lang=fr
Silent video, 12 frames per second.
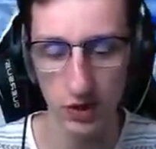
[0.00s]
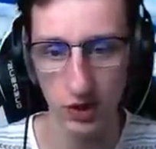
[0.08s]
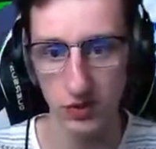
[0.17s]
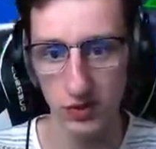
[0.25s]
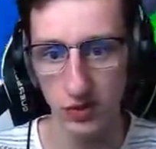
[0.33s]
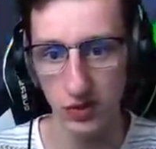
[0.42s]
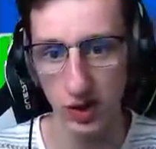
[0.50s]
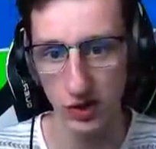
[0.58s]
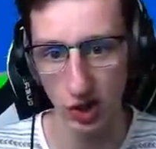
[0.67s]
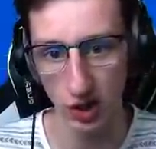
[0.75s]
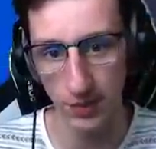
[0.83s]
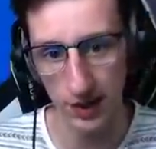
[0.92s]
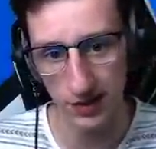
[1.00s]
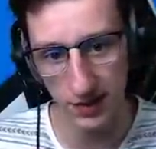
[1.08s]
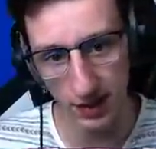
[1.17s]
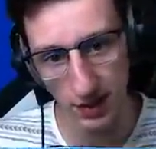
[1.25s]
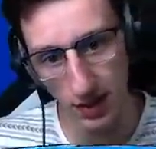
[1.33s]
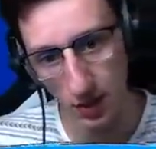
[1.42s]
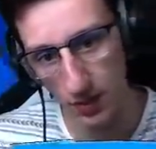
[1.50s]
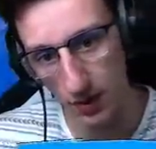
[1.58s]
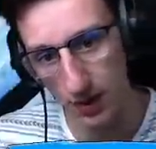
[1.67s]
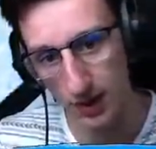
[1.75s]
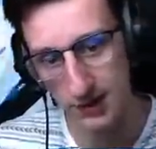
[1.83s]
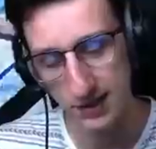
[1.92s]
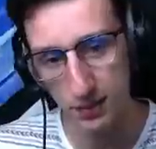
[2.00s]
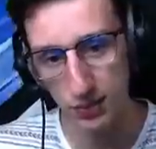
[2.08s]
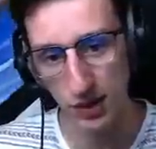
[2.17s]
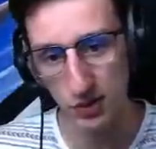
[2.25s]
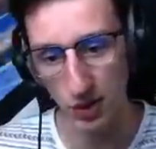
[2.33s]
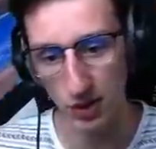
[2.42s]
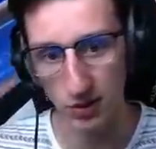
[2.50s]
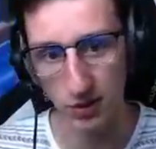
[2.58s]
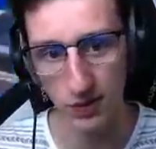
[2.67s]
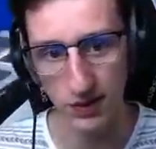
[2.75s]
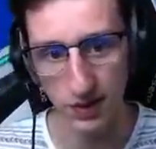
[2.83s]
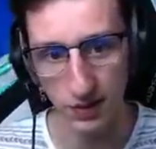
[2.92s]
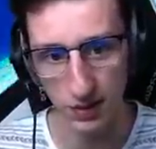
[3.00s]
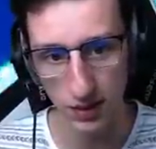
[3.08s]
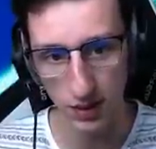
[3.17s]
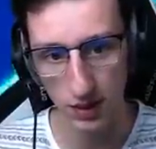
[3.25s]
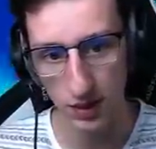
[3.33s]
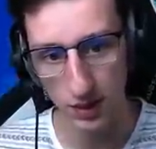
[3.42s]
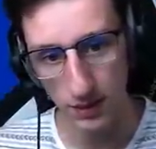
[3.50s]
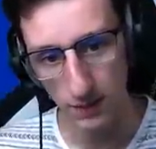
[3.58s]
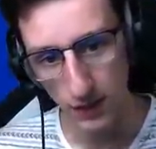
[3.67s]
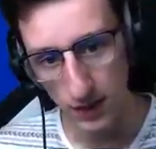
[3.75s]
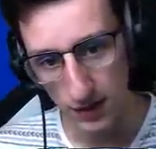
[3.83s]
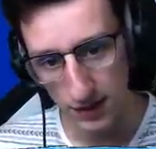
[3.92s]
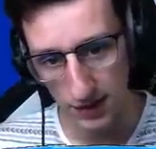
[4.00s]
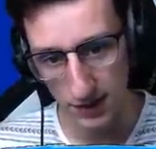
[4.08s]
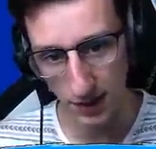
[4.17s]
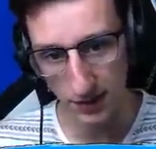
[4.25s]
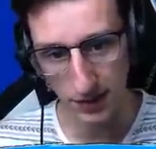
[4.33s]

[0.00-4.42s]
genre, tu vois ce que je veux dire, genre, ils mettent l'escalier, hop là. C'est plus naturel que faire ça. Ça, c'est très